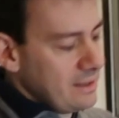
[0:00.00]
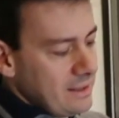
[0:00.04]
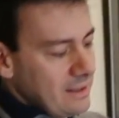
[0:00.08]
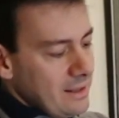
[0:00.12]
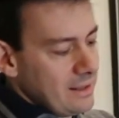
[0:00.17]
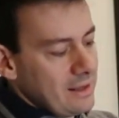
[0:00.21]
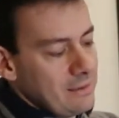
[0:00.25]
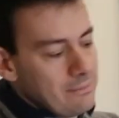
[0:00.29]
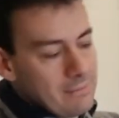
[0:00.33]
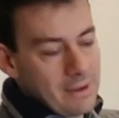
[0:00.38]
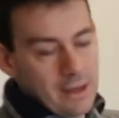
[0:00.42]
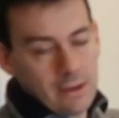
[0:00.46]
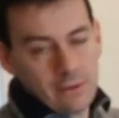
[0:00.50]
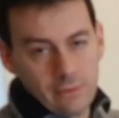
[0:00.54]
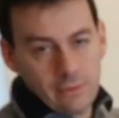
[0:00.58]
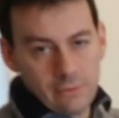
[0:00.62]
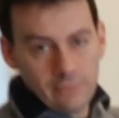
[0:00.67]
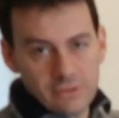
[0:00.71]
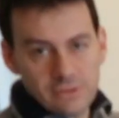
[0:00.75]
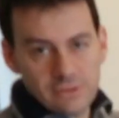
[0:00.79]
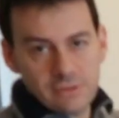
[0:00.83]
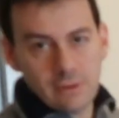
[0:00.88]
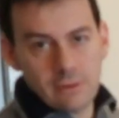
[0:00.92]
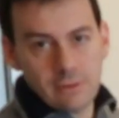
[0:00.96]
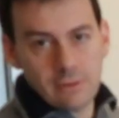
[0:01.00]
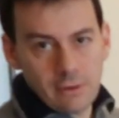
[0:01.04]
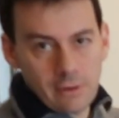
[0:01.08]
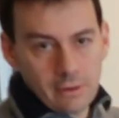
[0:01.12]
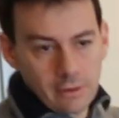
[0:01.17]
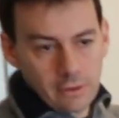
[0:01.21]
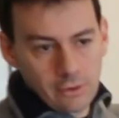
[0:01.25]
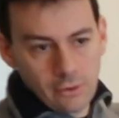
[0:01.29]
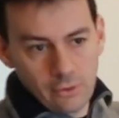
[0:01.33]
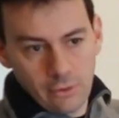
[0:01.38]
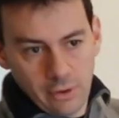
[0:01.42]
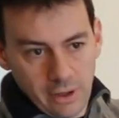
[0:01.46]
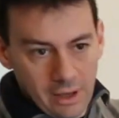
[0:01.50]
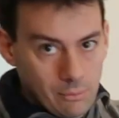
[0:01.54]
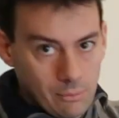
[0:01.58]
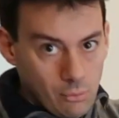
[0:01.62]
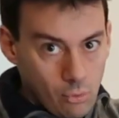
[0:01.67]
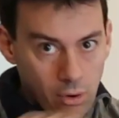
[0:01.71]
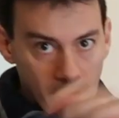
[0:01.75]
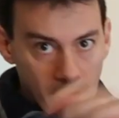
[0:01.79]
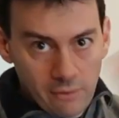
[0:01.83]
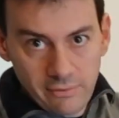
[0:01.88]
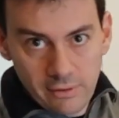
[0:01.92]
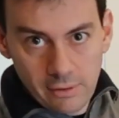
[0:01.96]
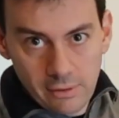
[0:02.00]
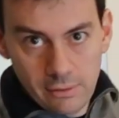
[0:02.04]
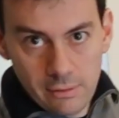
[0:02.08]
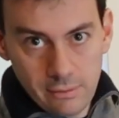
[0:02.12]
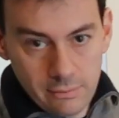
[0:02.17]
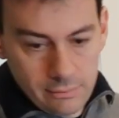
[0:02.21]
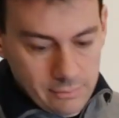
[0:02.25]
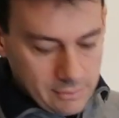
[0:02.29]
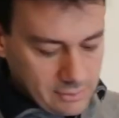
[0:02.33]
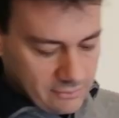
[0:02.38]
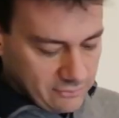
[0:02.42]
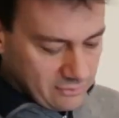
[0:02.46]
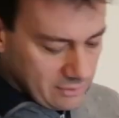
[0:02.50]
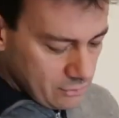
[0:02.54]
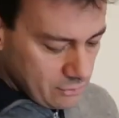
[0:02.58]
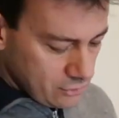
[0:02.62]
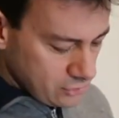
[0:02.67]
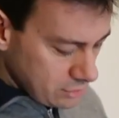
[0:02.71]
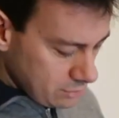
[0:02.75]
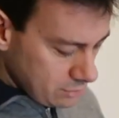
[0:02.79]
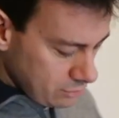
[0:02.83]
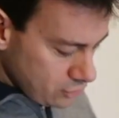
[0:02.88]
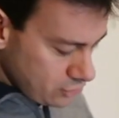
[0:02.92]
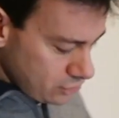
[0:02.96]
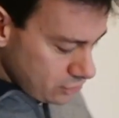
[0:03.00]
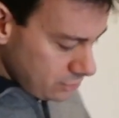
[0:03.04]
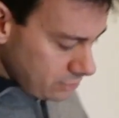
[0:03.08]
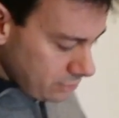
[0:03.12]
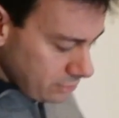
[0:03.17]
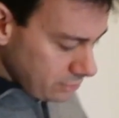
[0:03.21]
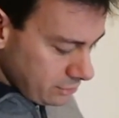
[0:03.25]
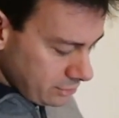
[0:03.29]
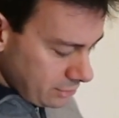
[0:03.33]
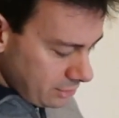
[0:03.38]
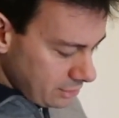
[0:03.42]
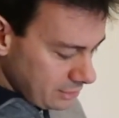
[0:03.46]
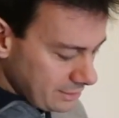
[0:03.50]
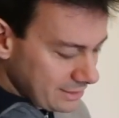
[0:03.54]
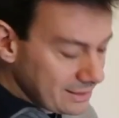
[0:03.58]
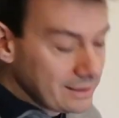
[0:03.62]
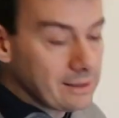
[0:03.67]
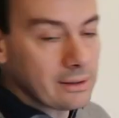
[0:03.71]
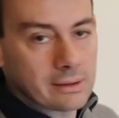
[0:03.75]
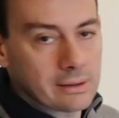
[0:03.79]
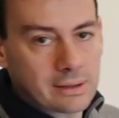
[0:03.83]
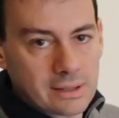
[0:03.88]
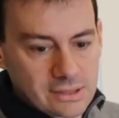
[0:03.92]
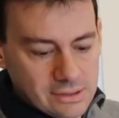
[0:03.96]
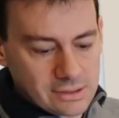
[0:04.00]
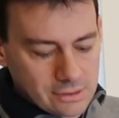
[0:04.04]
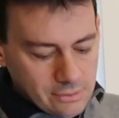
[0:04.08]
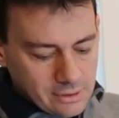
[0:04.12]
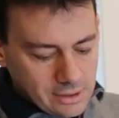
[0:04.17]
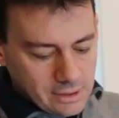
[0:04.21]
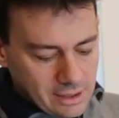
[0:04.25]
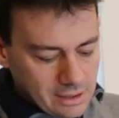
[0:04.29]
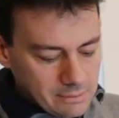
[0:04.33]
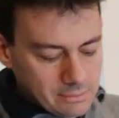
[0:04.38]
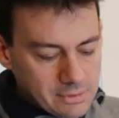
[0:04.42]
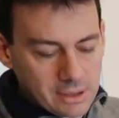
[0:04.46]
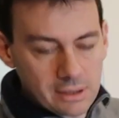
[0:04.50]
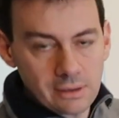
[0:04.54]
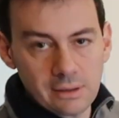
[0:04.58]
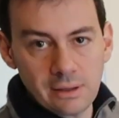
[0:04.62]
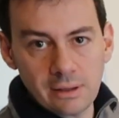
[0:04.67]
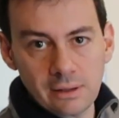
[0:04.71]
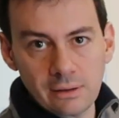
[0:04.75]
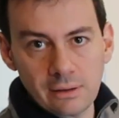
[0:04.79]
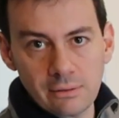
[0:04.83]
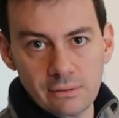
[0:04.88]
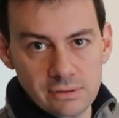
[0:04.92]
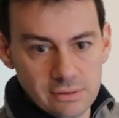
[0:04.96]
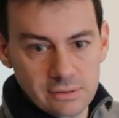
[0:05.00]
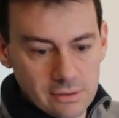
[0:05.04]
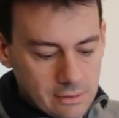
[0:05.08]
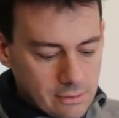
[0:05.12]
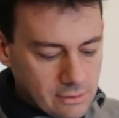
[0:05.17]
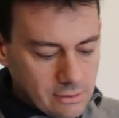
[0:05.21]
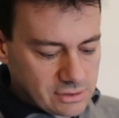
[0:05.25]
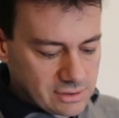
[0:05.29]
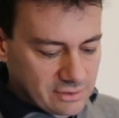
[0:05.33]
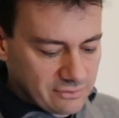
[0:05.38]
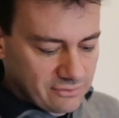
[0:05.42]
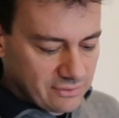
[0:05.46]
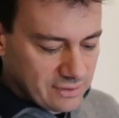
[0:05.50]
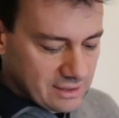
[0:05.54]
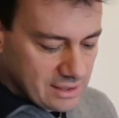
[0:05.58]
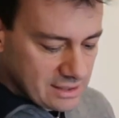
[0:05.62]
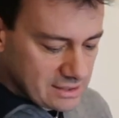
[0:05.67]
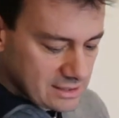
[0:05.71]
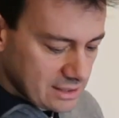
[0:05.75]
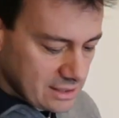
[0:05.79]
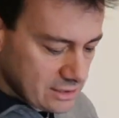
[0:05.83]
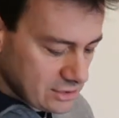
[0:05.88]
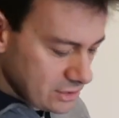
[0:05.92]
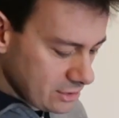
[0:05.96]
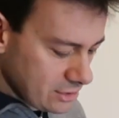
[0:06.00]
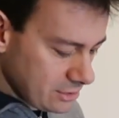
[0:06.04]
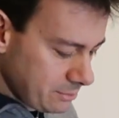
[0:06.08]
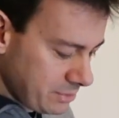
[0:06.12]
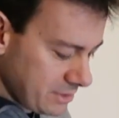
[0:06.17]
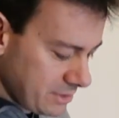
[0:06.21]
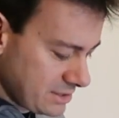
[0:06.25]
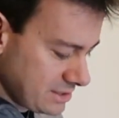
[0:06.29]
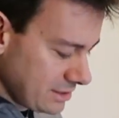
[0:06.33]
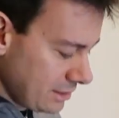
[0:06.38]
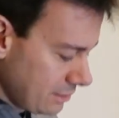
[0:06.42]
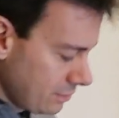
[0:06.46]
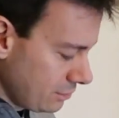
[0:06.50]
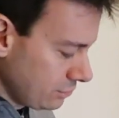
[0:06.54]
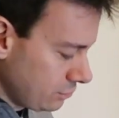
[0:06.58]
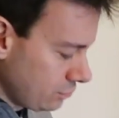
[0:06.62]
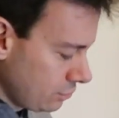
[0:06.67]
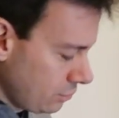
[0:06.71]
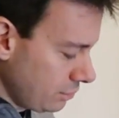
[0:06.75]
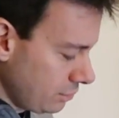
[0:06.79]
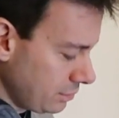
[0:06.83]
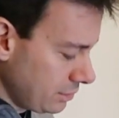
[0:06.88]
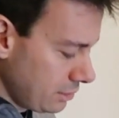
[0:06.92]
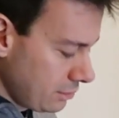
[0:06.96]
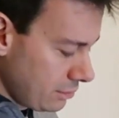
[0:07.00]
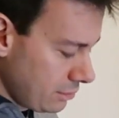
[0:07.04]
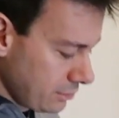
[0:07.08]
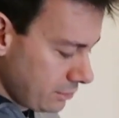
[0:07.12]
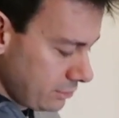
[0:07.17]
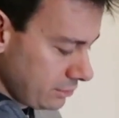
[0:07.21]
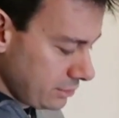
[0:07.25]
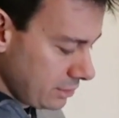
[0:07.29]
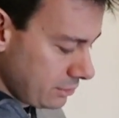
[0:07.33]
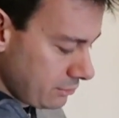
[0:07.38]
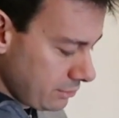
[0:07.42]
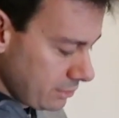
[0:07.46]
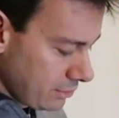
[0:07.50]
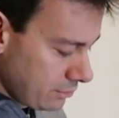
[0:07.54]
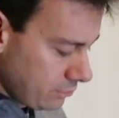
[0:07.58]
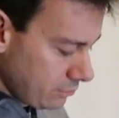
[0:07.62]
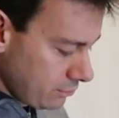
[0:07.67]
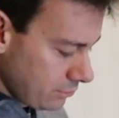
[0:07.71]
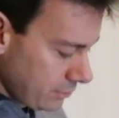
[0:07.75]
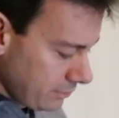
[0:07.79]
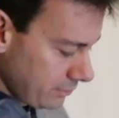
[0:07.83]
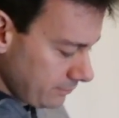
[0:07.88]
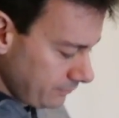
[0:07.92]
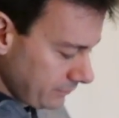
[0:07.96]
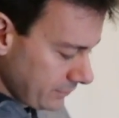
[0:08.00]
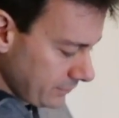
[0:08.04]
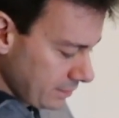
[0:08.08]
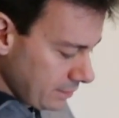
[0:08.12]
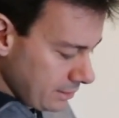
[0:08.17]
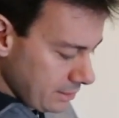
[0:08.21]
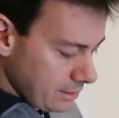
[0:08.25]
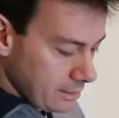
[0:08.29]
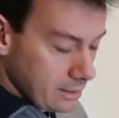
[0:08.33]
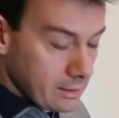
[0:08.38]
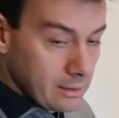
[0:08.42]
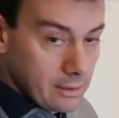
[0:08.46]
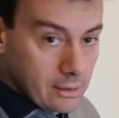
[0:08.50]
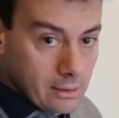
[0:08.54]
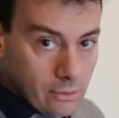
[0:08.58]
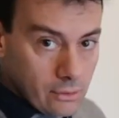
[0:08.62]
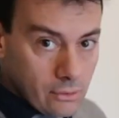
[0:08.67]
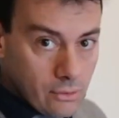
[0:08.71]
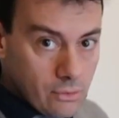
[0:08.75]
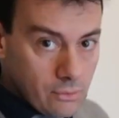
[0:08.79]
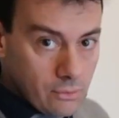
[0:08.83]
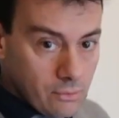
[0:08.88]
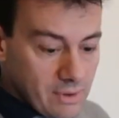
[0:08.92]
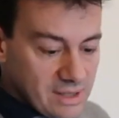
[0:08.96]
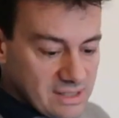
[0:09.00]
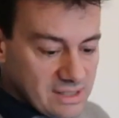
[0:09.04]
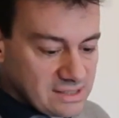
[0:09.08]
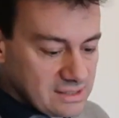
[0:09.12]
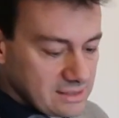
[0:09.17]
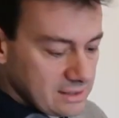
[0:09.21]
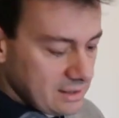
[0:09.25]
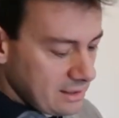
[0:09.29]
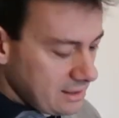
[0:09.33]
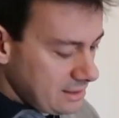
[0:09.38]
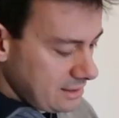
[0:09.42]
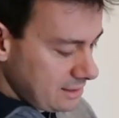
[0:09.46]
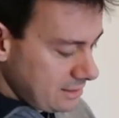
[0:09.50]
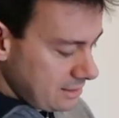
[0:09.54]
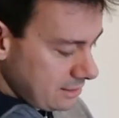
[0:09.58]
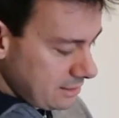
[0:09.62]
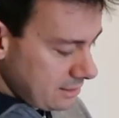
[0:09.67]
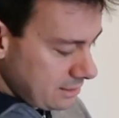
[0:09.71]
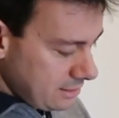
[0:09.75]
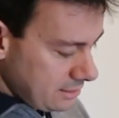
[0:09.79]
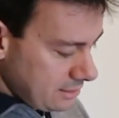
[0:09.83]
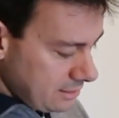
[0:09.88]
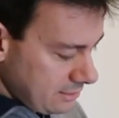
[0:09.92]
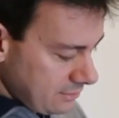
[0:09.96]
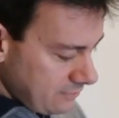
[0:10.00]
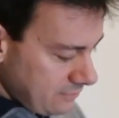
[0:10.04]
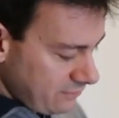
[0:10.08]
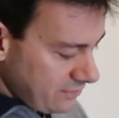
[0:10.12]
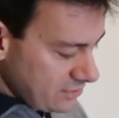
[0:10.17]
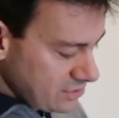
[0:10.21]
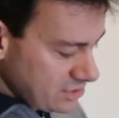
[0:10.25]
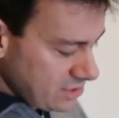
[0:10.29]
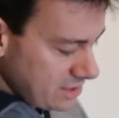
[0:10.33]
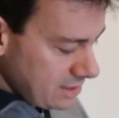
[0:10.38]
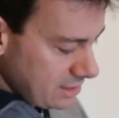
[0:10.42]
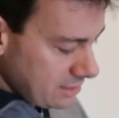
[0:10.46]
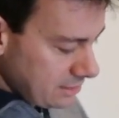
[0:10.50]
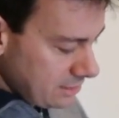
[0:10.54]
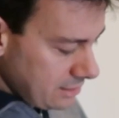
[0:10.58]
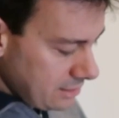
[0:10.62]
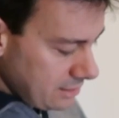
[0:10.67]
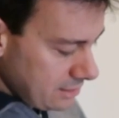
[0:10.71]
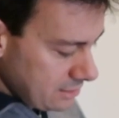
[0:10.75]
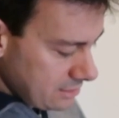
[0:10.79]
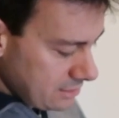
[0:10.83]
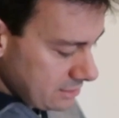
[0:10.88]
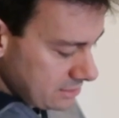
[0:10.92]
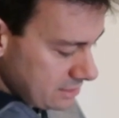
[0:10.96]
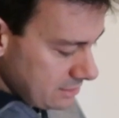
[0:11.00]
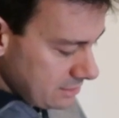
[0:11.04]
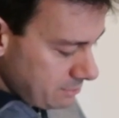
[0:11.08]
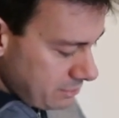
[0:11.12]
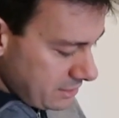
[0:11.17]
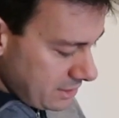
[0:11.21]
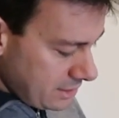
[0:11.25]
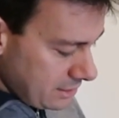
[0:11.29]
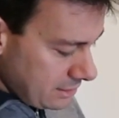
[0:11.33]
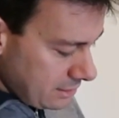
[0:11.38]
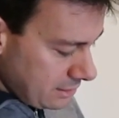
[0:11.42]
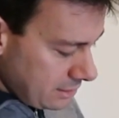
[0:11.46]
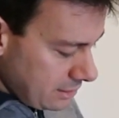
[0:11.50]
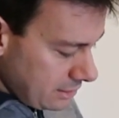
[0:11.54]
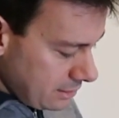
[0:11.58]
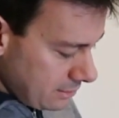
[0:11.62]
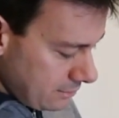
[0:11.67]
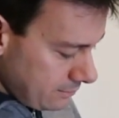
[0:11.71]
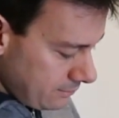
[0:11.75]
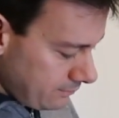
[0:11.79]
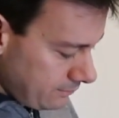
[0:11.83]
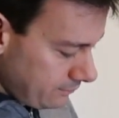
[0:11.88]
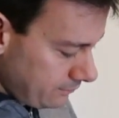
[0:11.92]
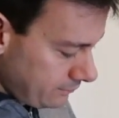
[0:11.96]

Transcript: tenere in mano questo accrocchio e muoverlo, il famoso motion control, il rischio chiaramente è che questa cosa finisca in giro per il salotto o nell'occhio di qualcuno. Con queste eh, fascette si prende,